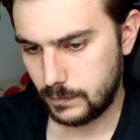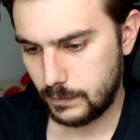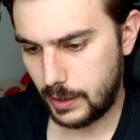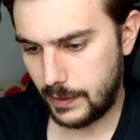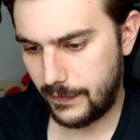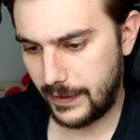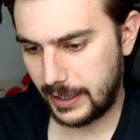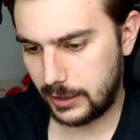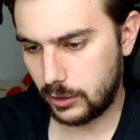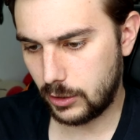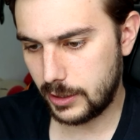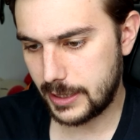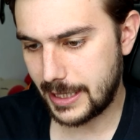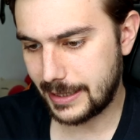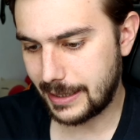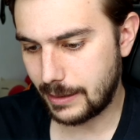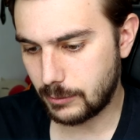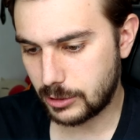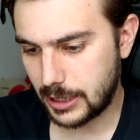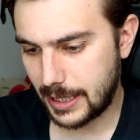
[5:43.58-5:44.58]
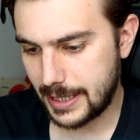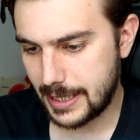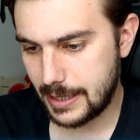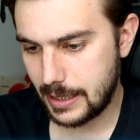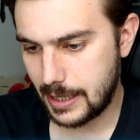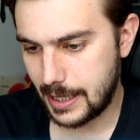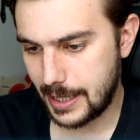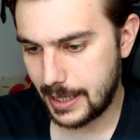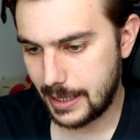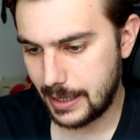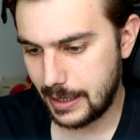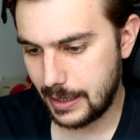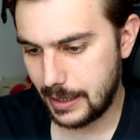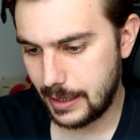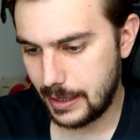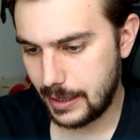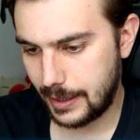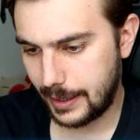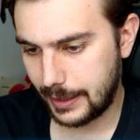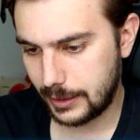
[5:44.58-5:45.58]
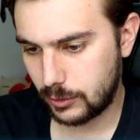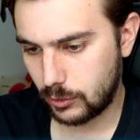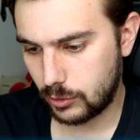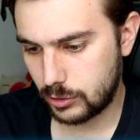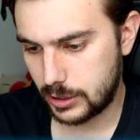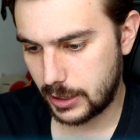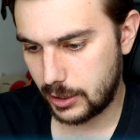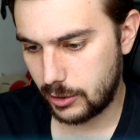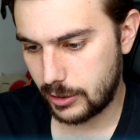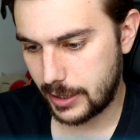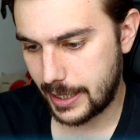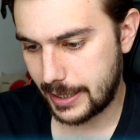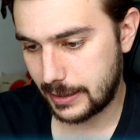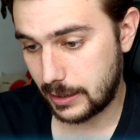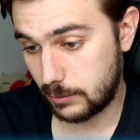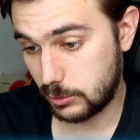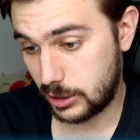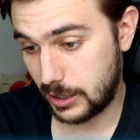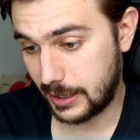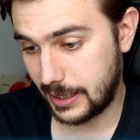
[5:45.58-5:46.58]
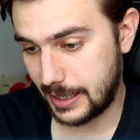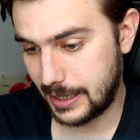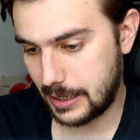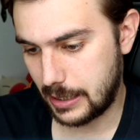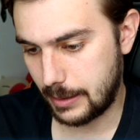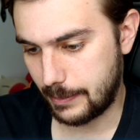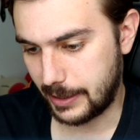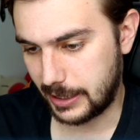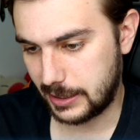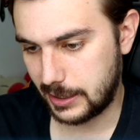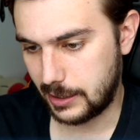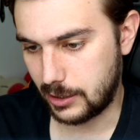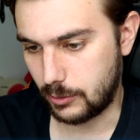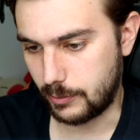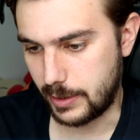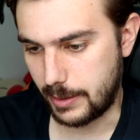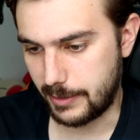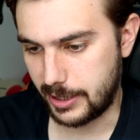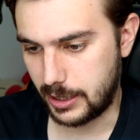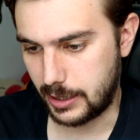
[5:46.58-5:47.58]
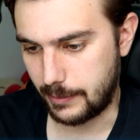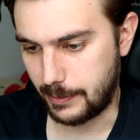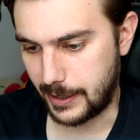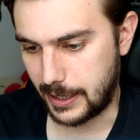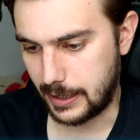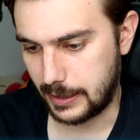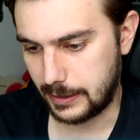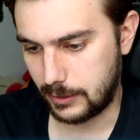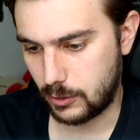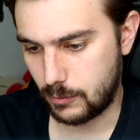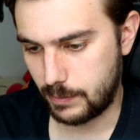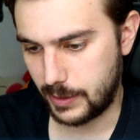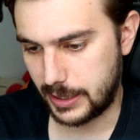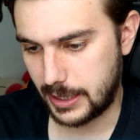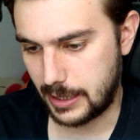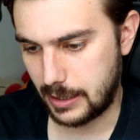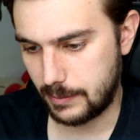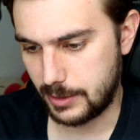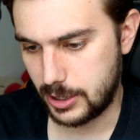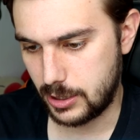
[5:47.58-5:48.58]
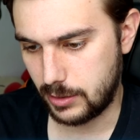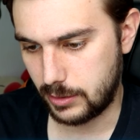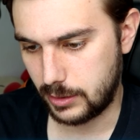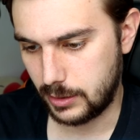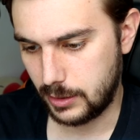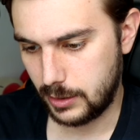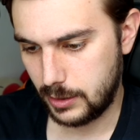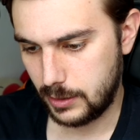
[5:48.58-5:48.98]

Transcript: Perfecto, ya tenemos ahí el reto conseguido y ahora tenemos que ganar la partida, obviamente, para completar la misión.